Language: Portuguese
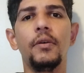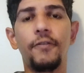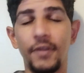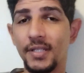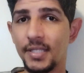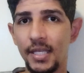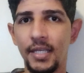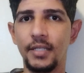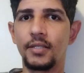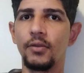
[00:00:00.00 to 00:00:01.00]

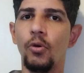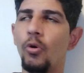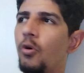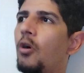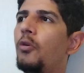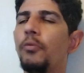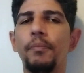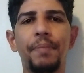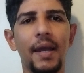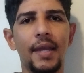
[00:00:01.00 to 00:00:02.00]
francês ou
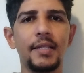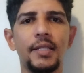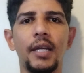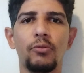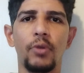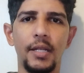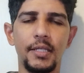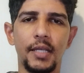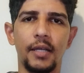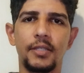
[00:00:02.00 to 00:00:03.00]
para quem se
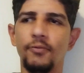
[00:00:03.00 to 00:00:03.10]
naturalizar.